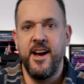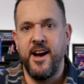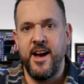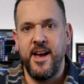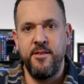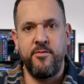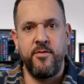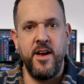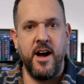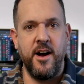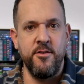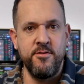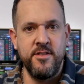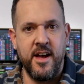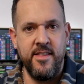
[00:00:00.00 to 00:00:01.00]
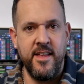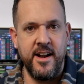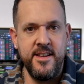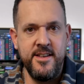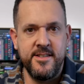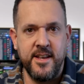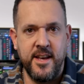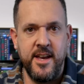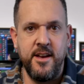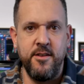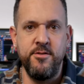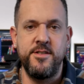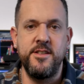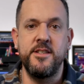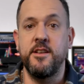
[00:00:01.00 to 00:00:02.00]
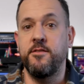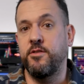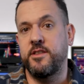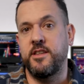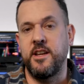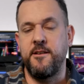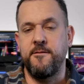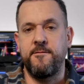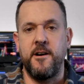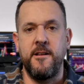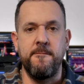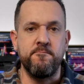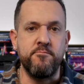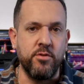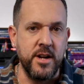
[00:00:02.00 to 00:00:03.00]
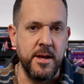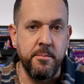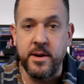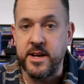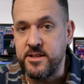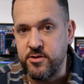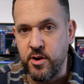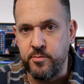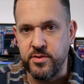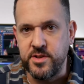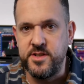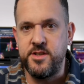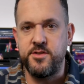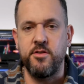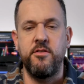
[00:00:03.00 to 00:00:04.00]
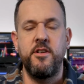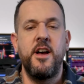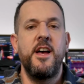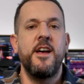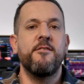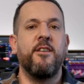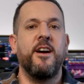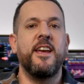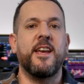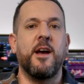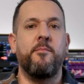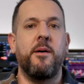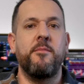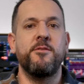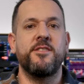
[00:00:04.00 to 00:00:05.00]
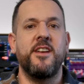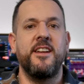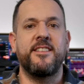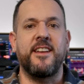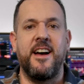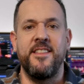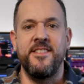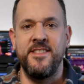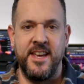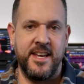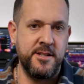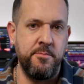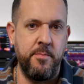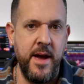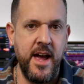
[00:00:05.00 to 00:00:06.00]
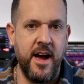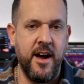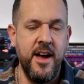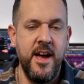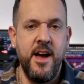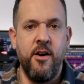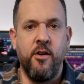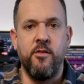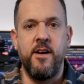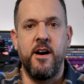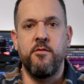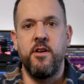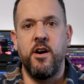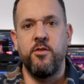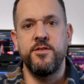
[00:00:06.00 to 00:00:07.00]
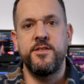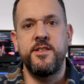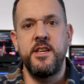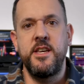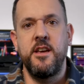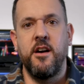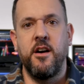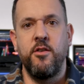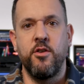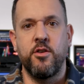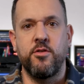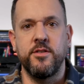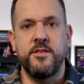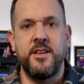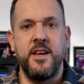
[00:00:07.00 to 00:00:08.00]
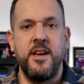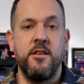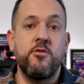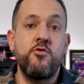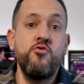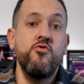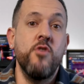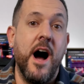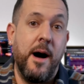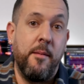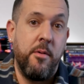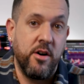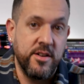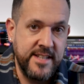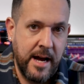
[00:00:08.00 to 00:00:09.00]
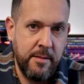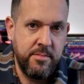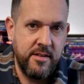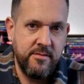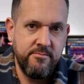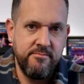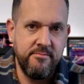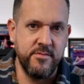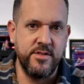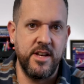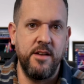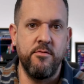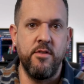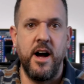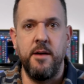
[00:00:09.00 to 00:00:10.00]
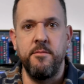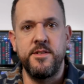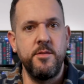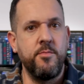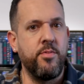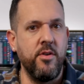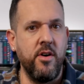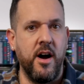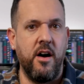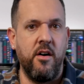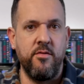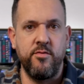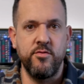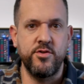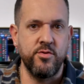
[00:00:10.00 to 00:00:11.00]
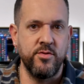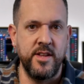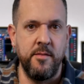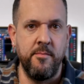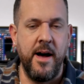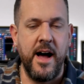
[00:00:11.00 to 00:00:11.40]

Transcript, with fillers: euh, et faire une analyse et utiliser votre téléphone pour les prises de position. Vous voyez qu'il n'y a pas besoin d'être un expert. On va avoir aussi le côté coût abordable. Vous allez voir un petit peu en fonction des